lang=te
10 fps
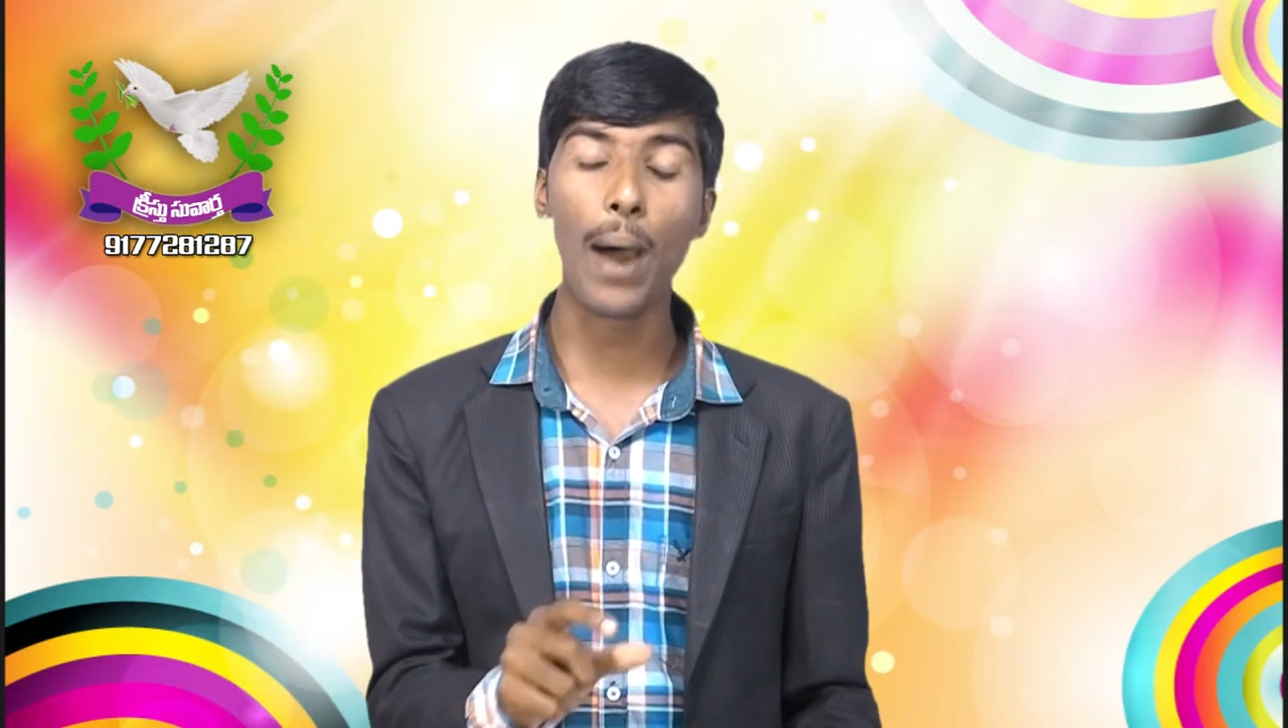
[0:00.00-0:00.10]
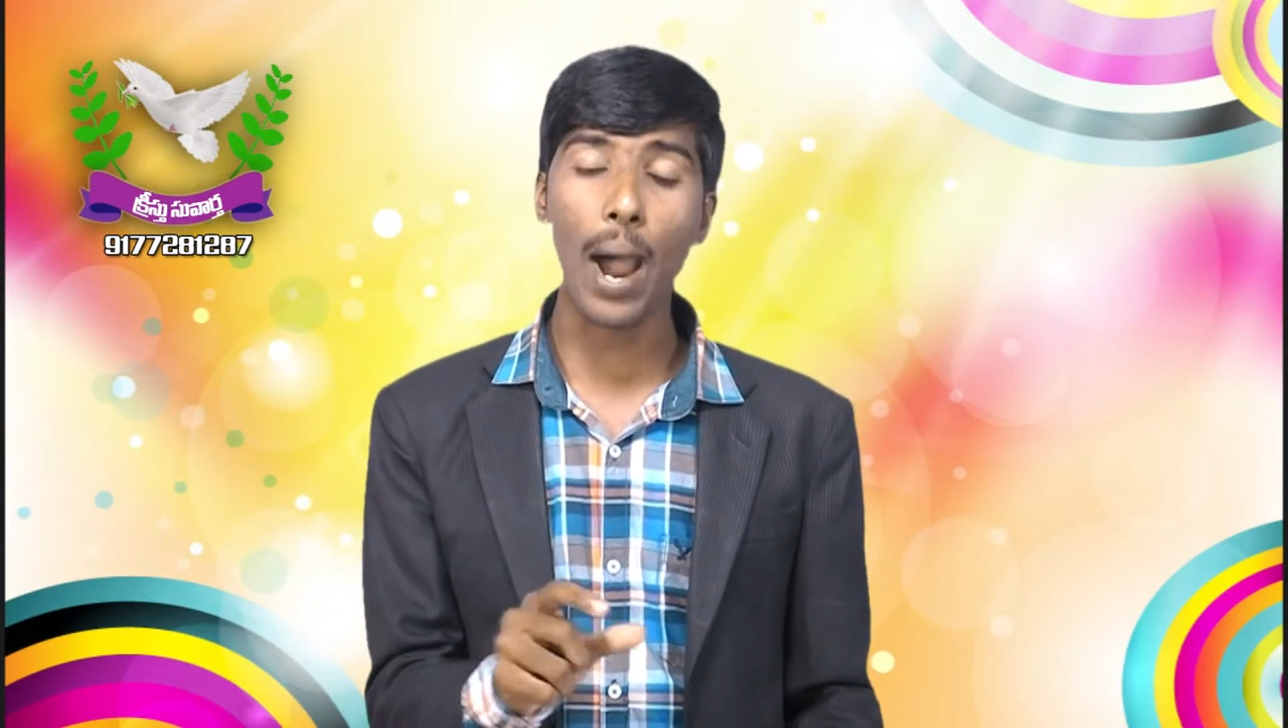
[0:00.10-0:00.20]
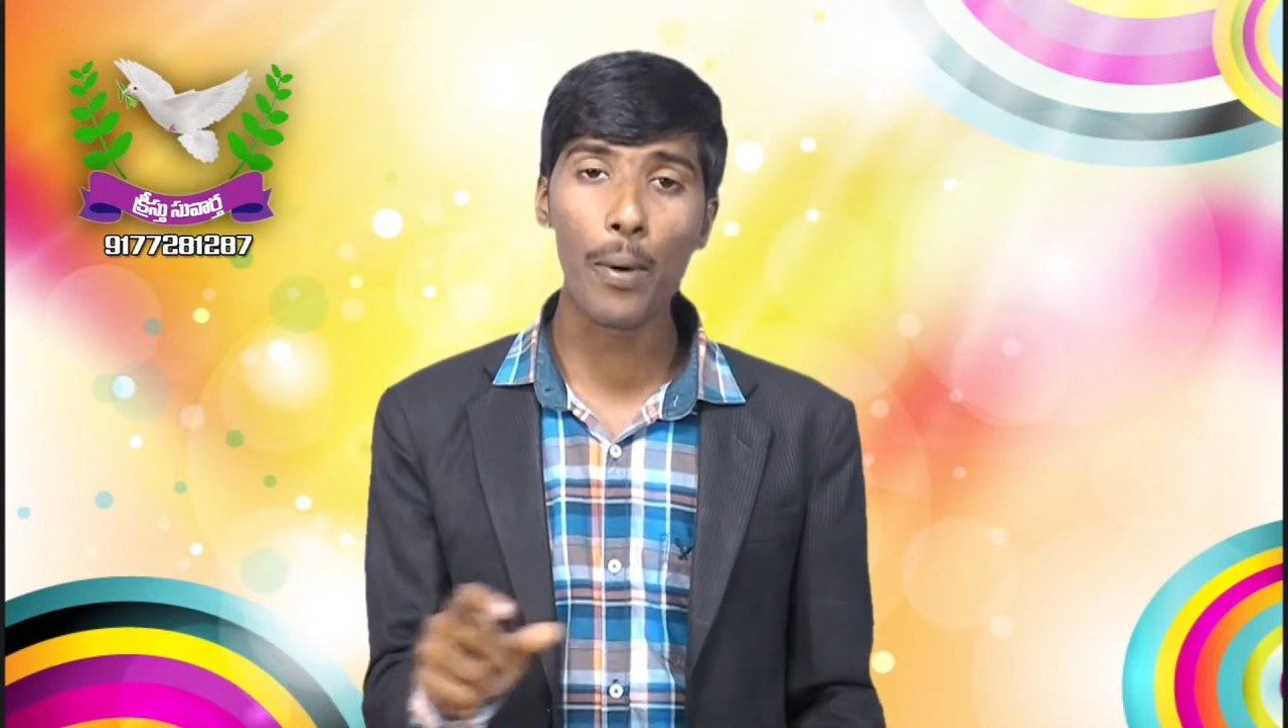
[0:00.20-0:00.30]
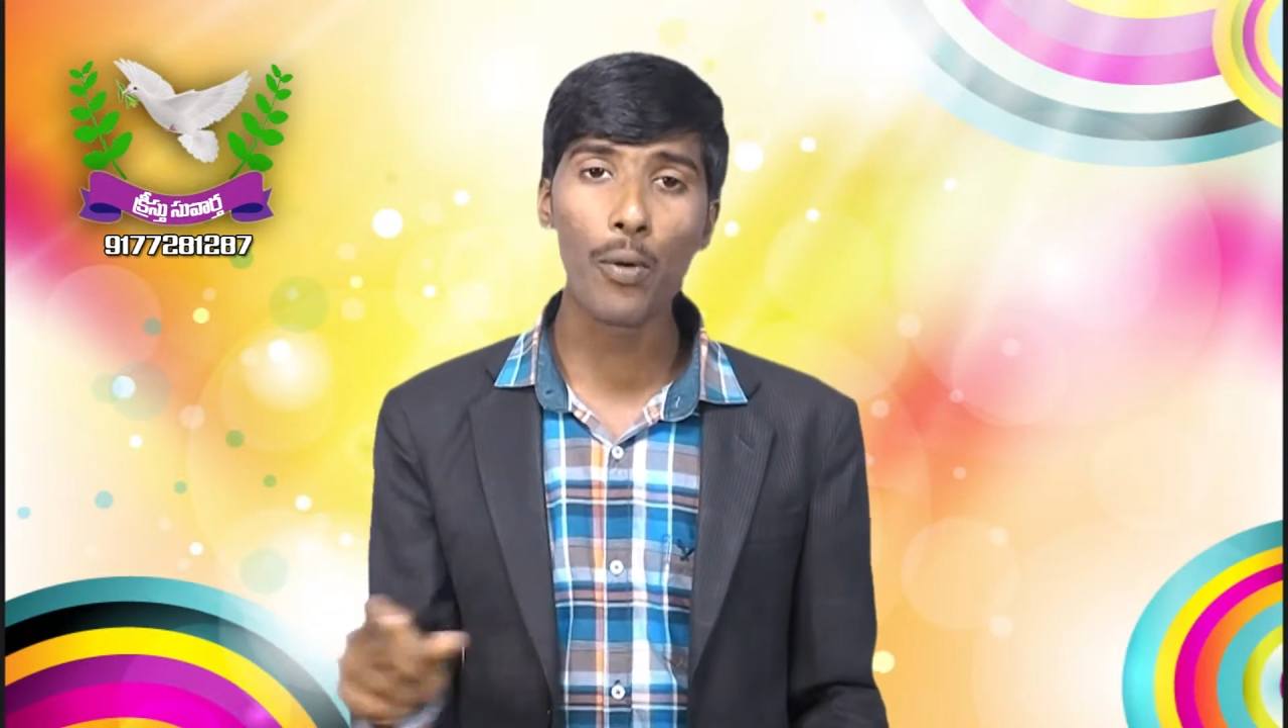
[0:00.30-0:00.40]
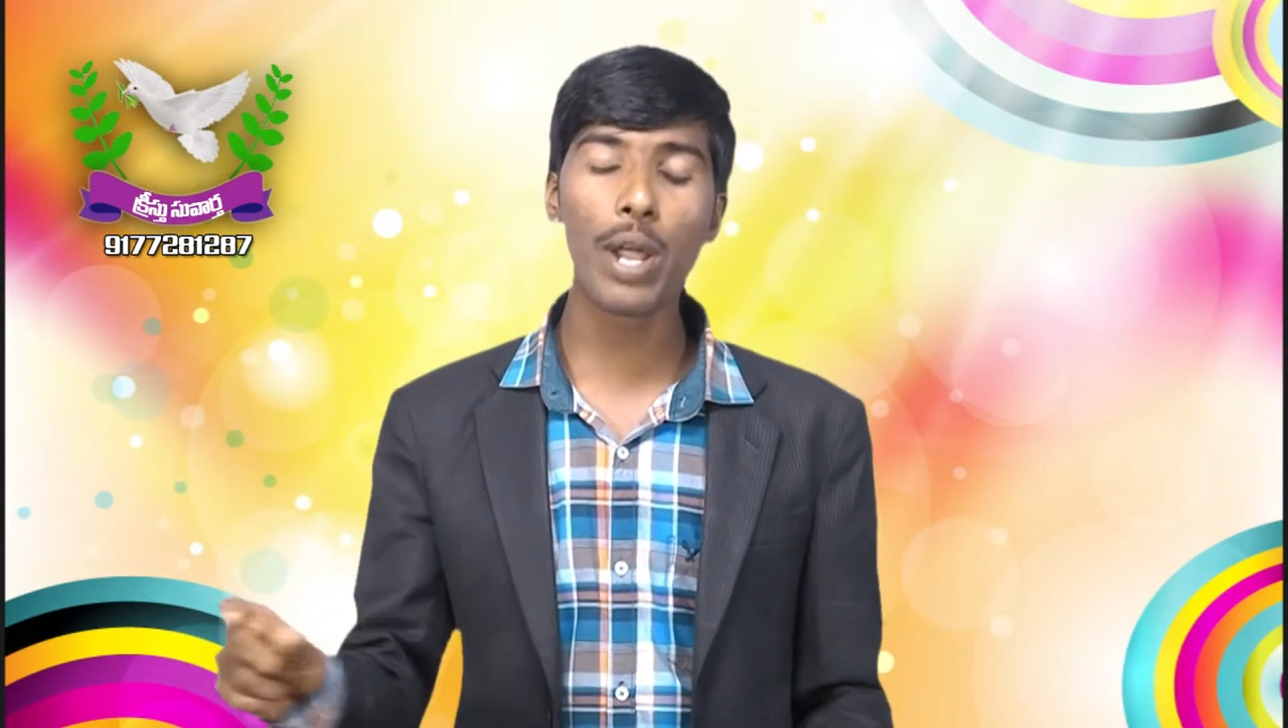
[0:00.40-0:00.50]

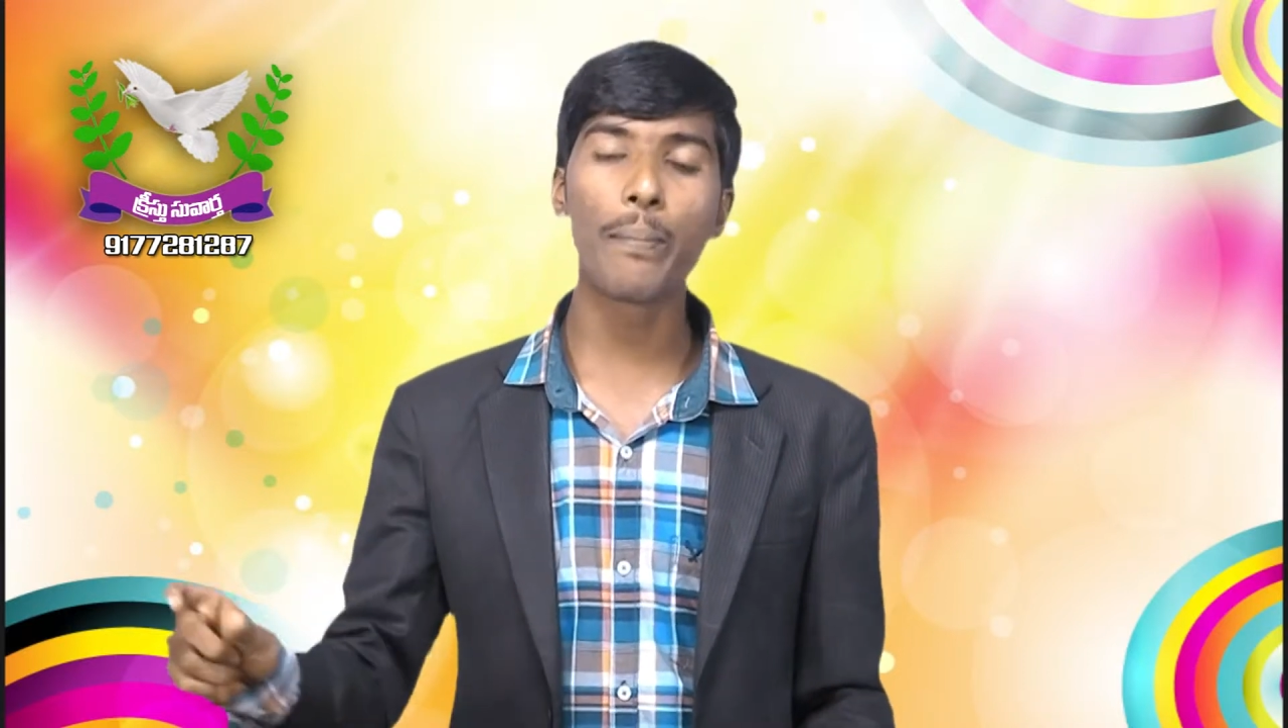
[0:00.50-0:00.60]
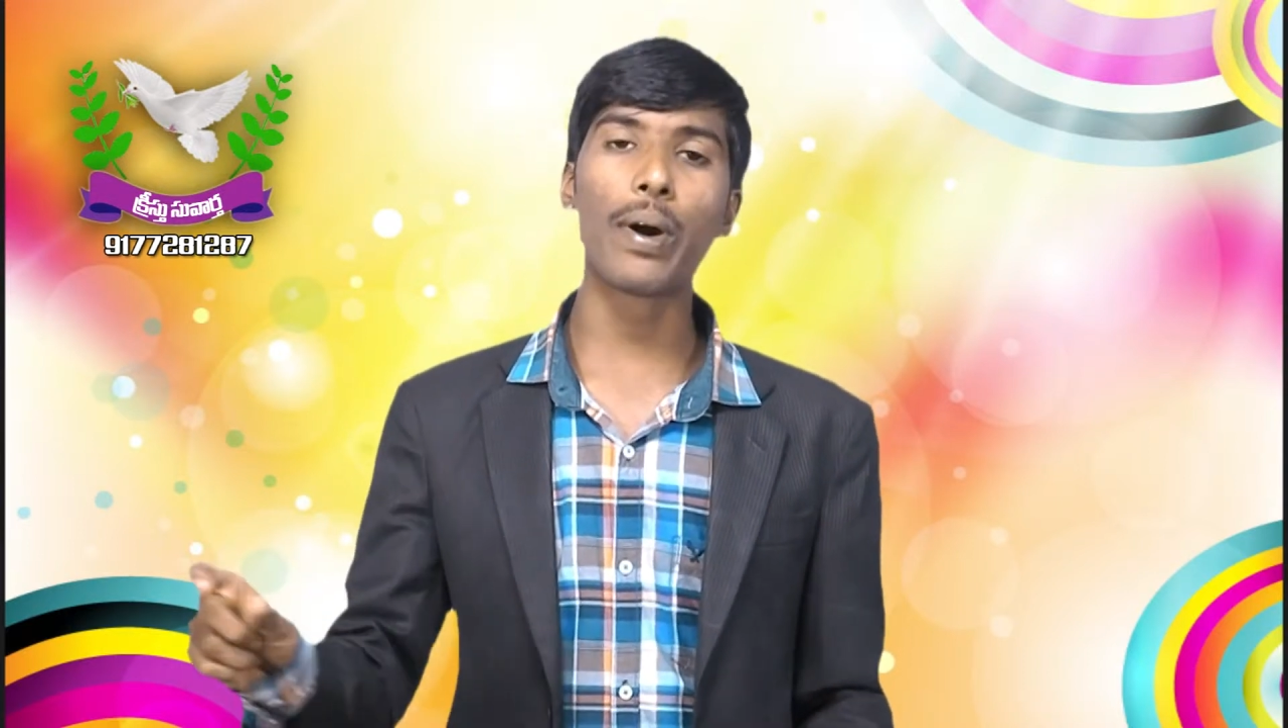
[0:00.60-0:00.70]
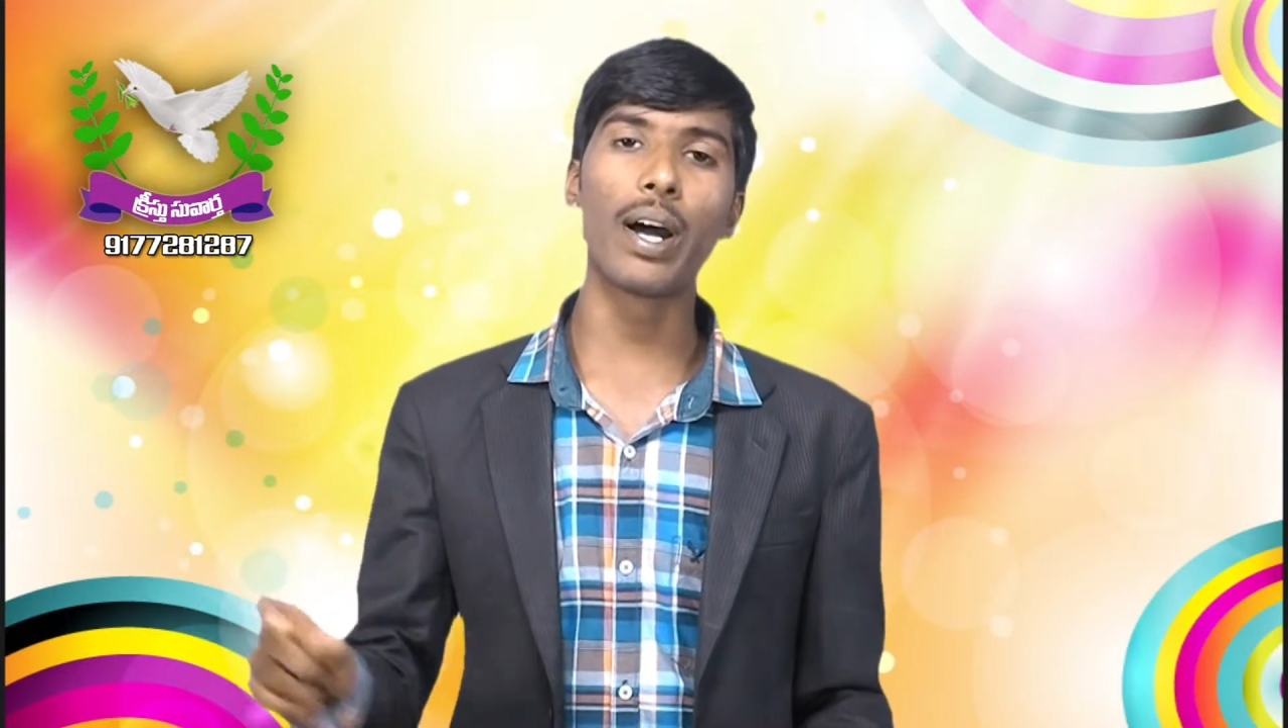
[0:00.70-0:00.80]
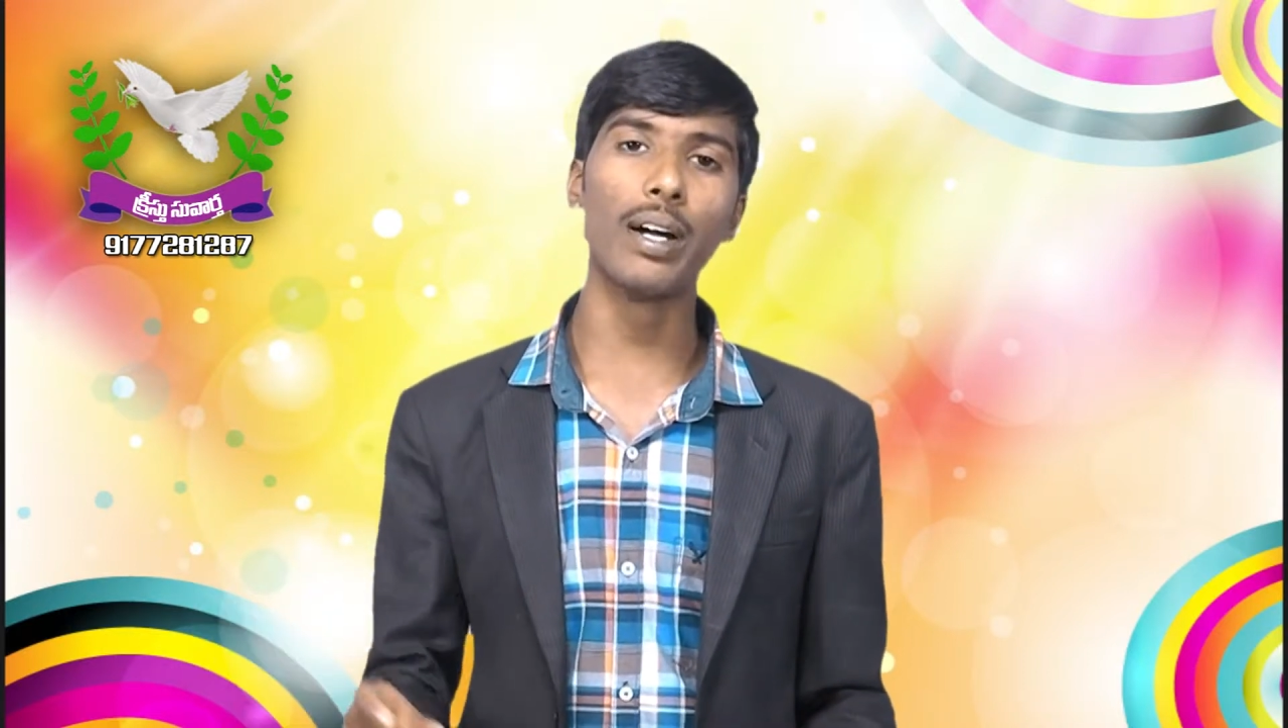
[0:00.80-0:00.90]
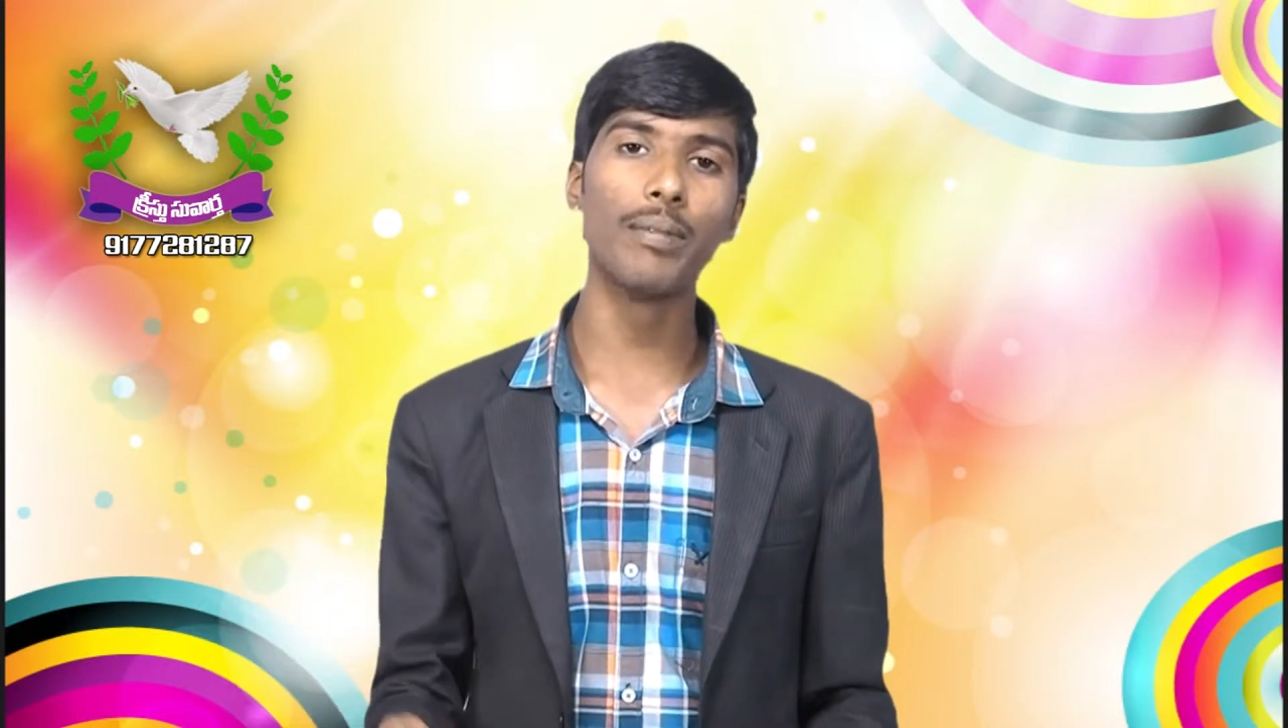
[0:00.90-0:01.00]
పాపం
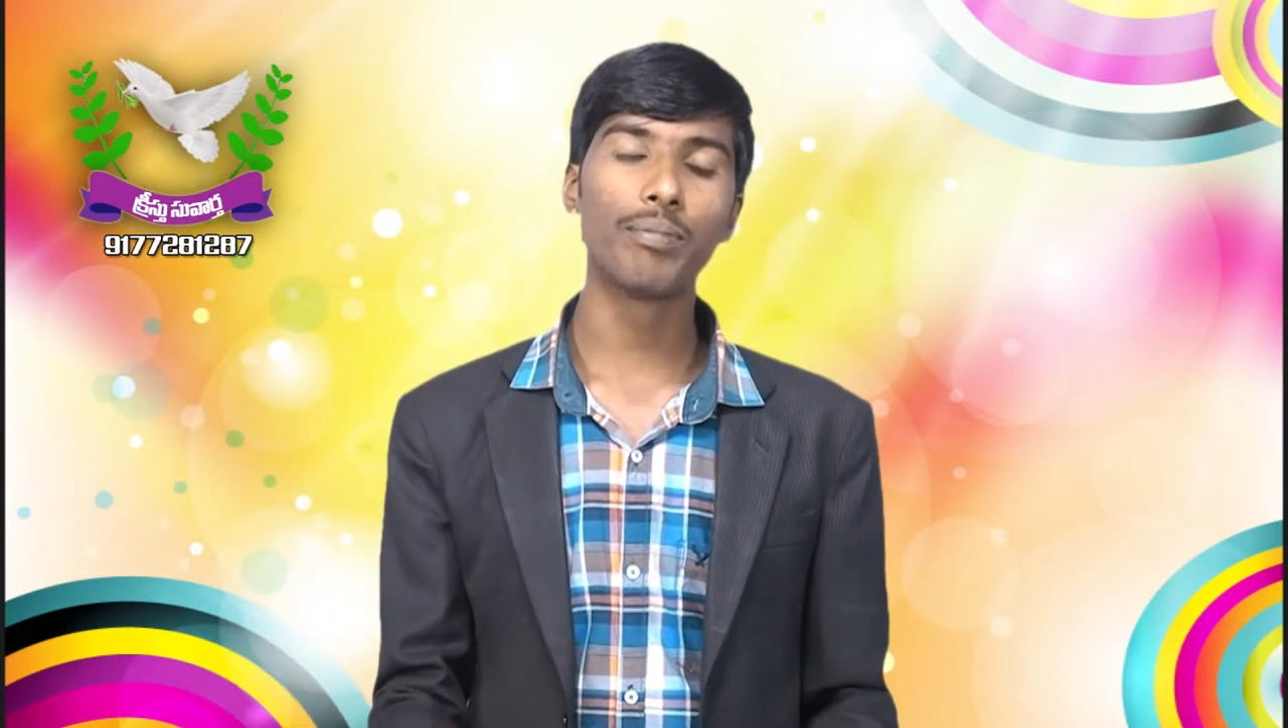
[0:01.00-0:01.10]
వైపుగా